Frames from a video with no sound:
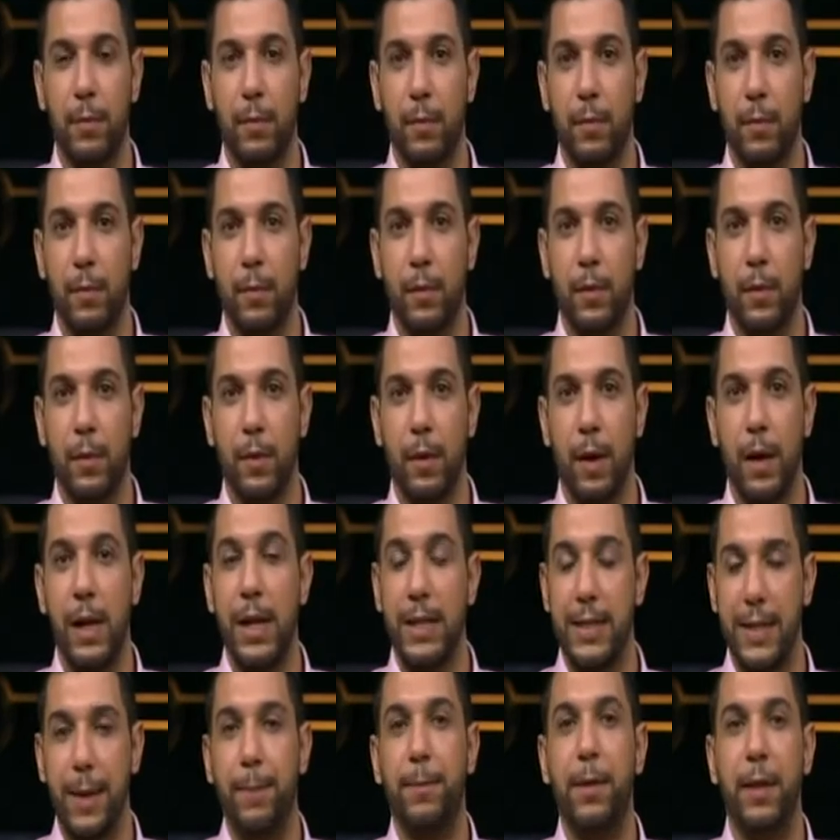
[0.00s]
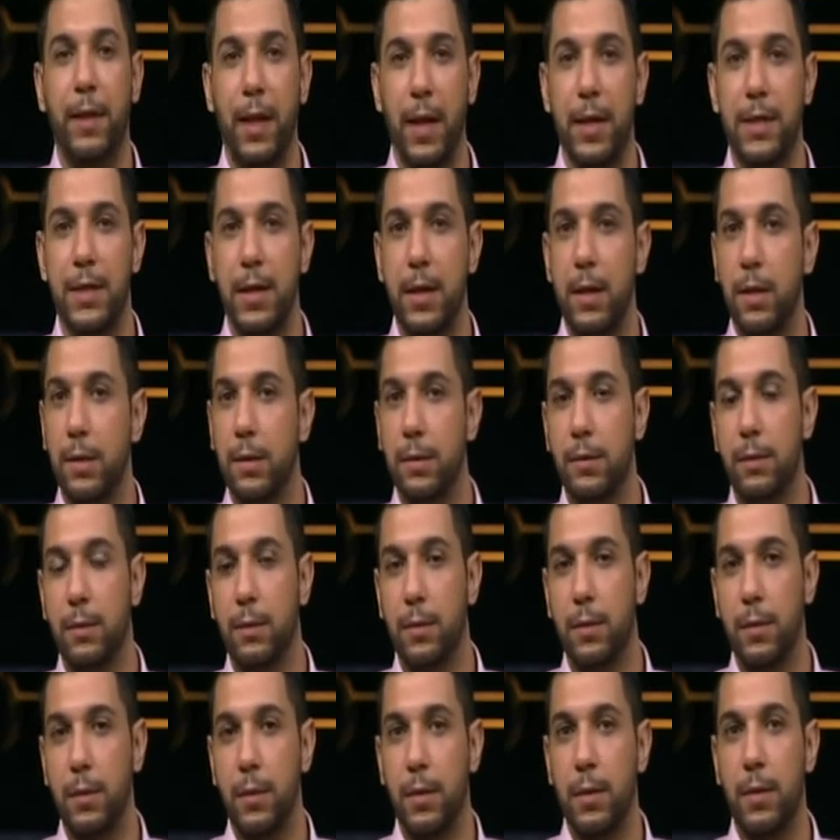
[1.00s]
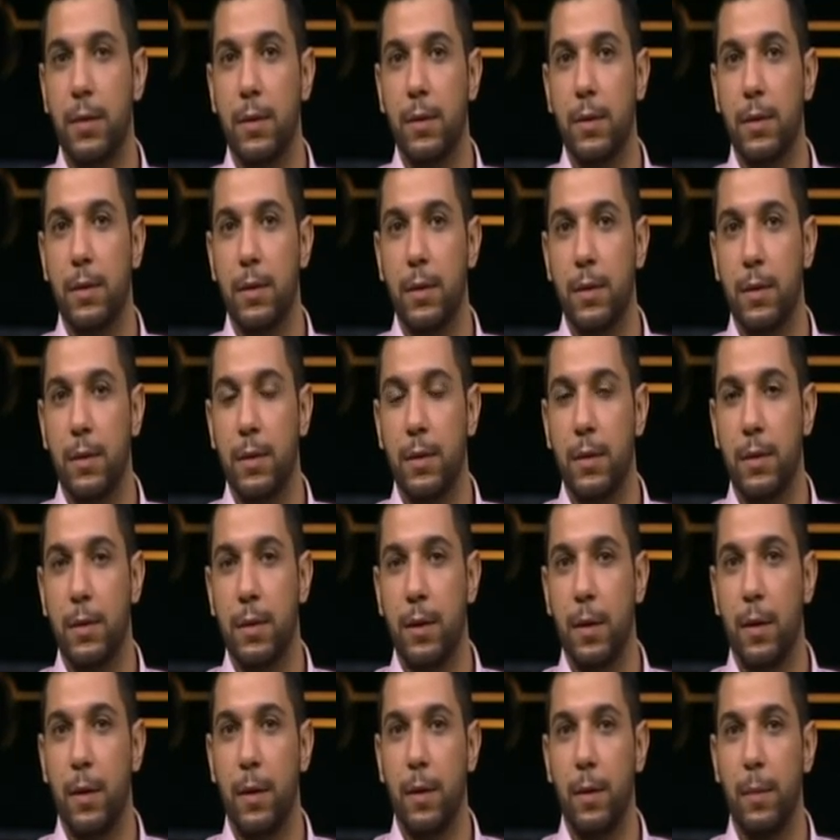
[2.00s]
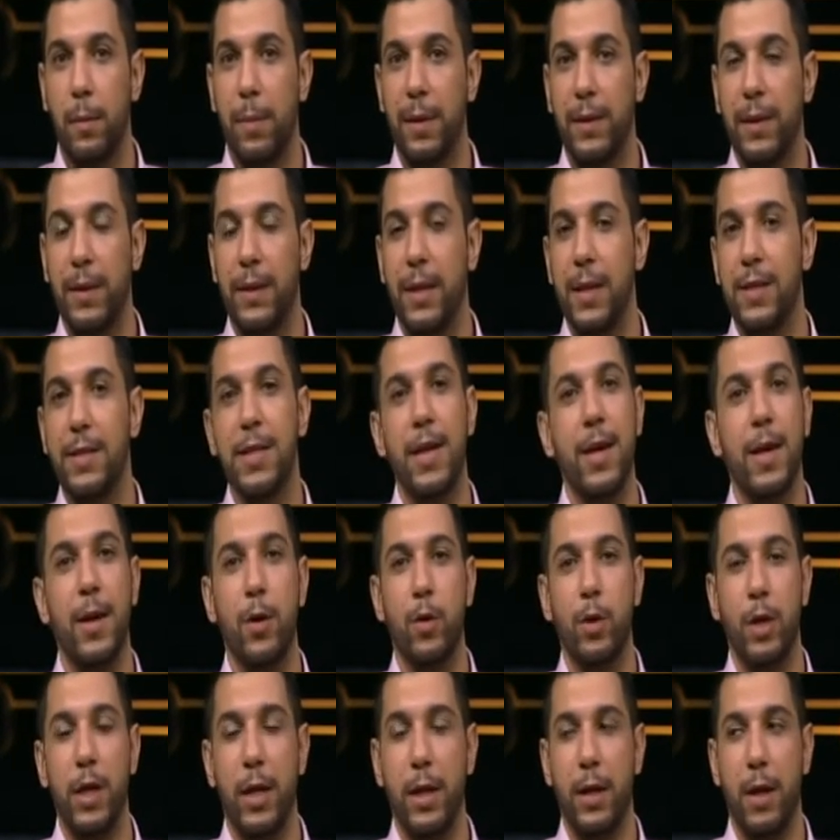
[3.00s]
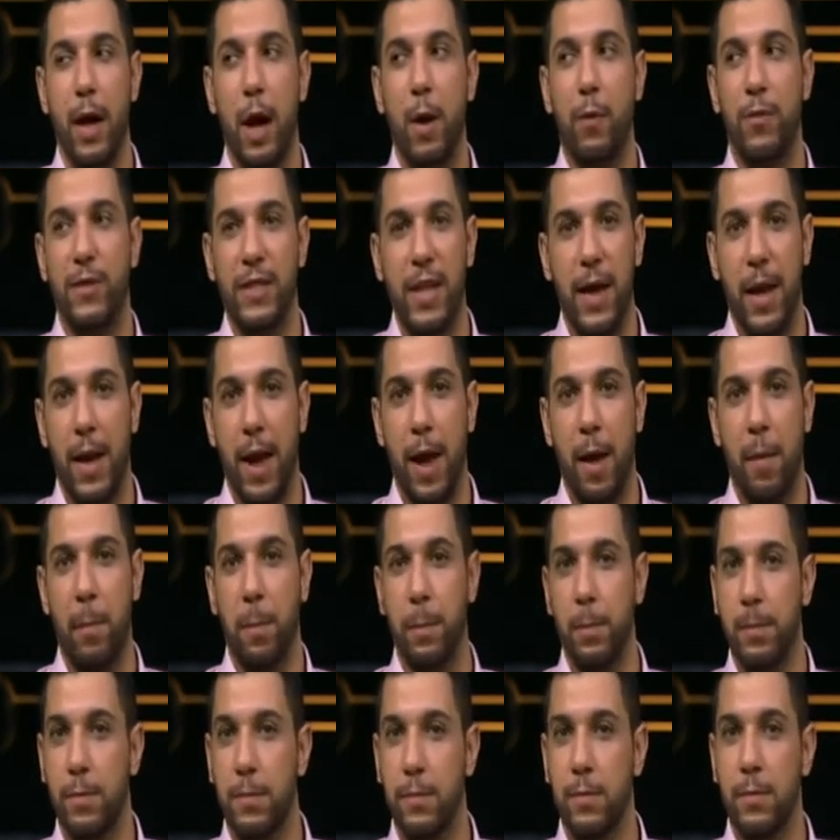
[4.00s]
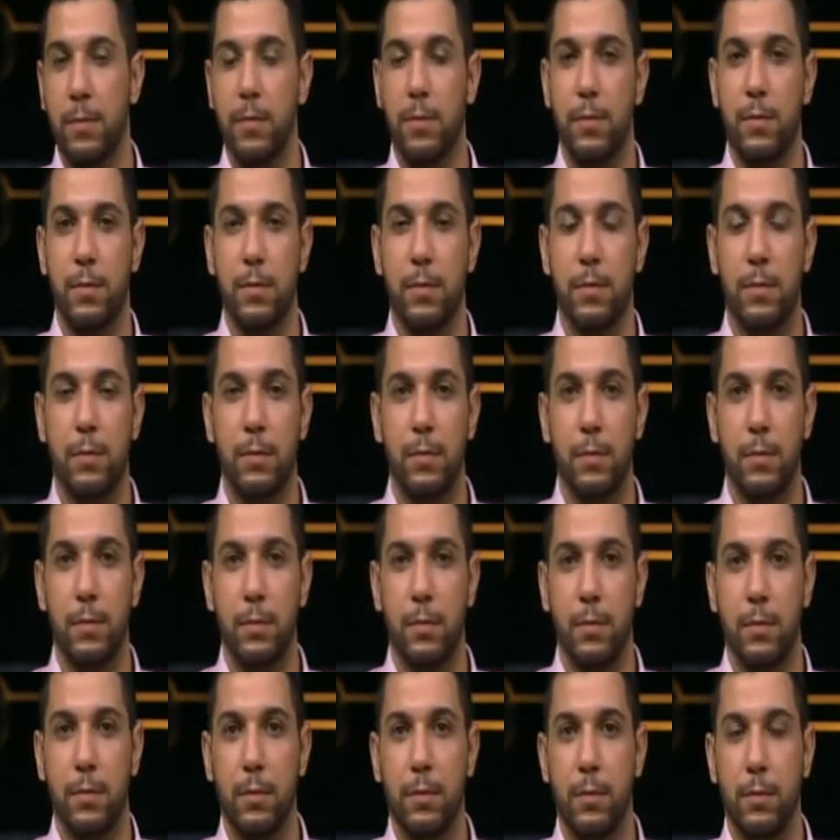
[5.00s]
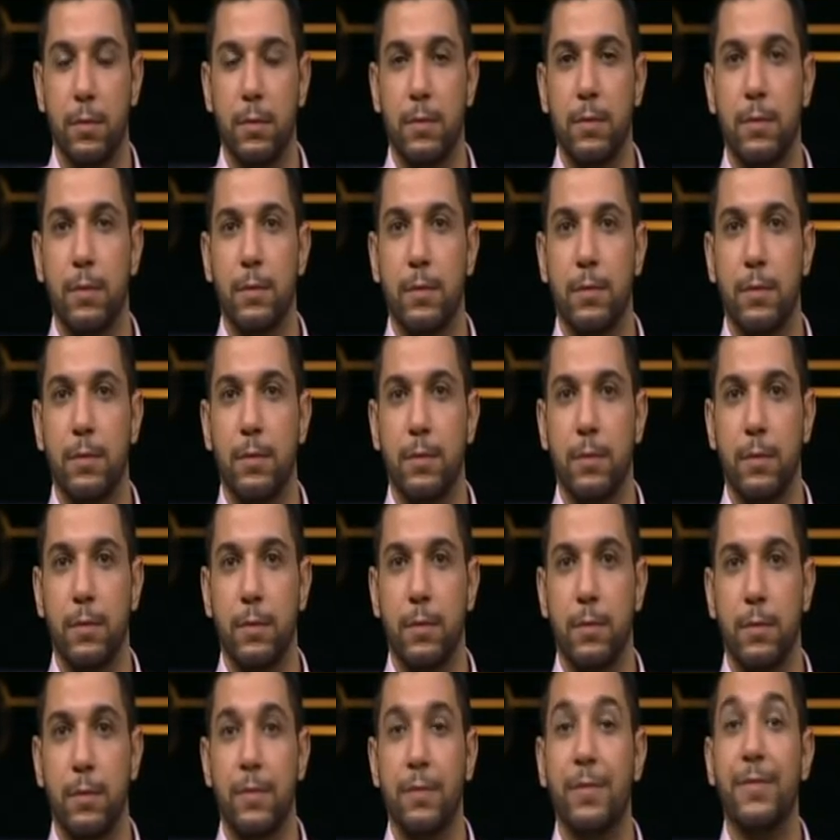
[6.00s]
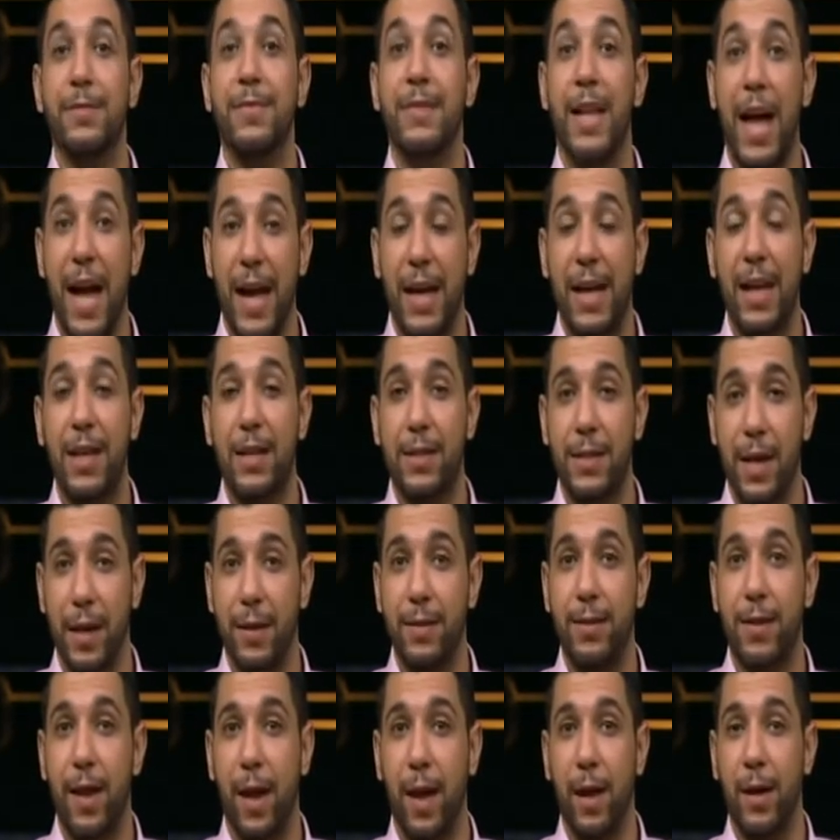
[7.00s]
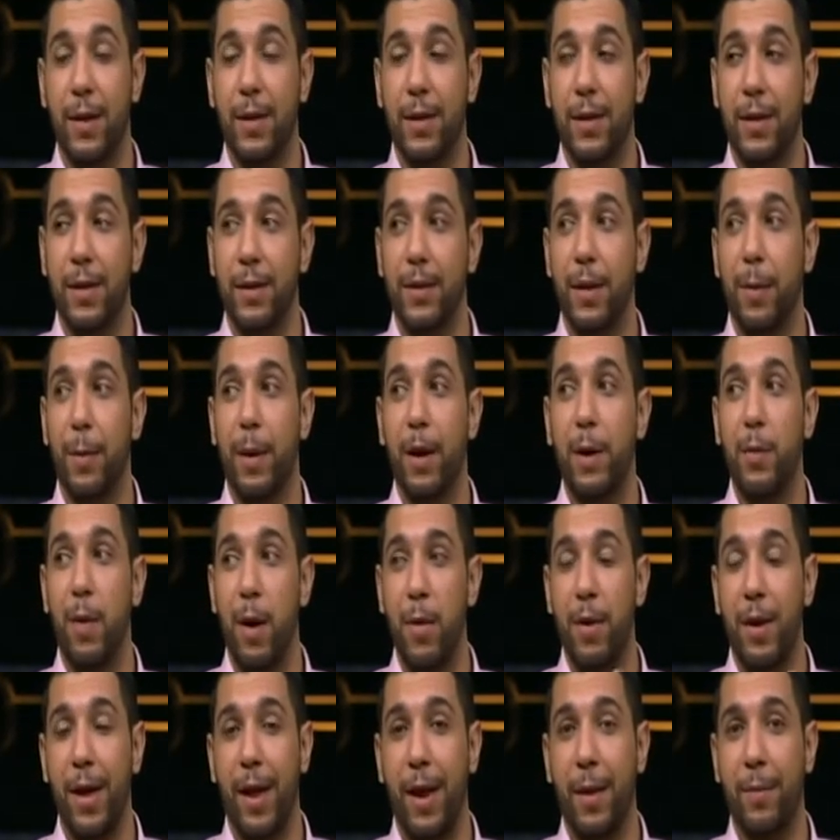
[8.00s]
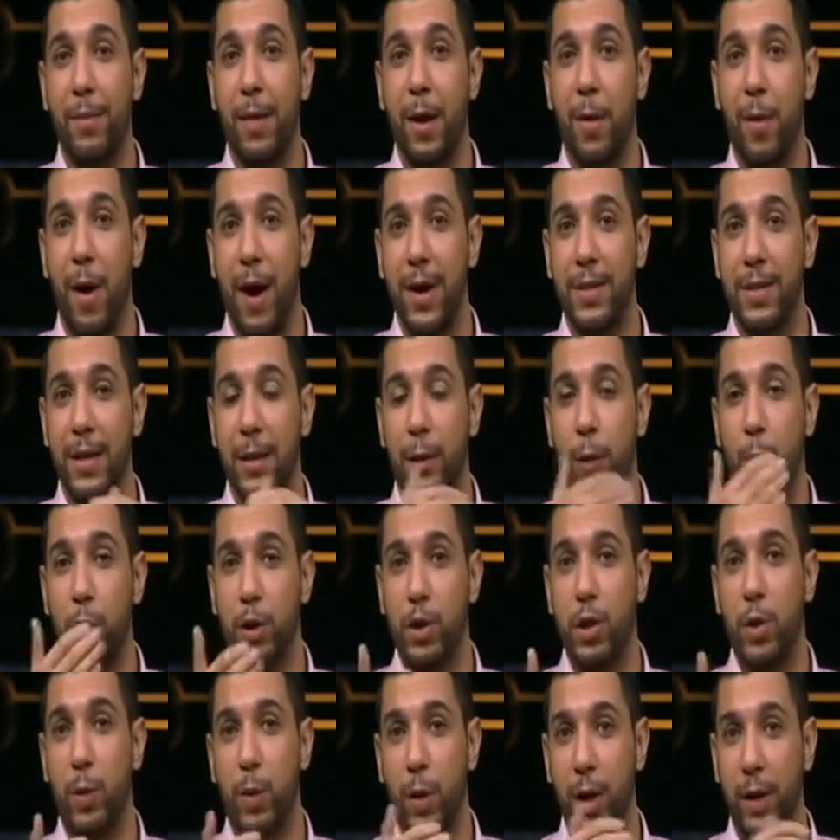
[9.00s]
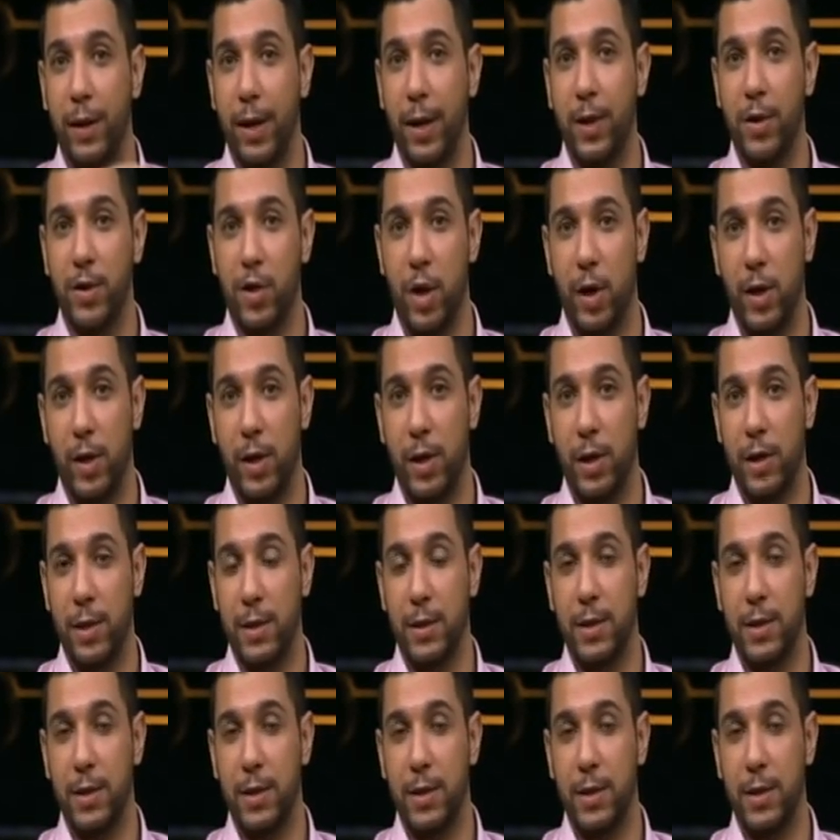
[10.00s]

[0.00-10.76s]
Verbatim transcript: ايه؟ لسه بتدرسي؟ اه لسه بتدرسي ايه قولي لي او في سنه كام؟ انا داخله سته داخله سته طب حلو قوي الكلام ده وعايزه تخشي كليه ايه ان شاء الله؟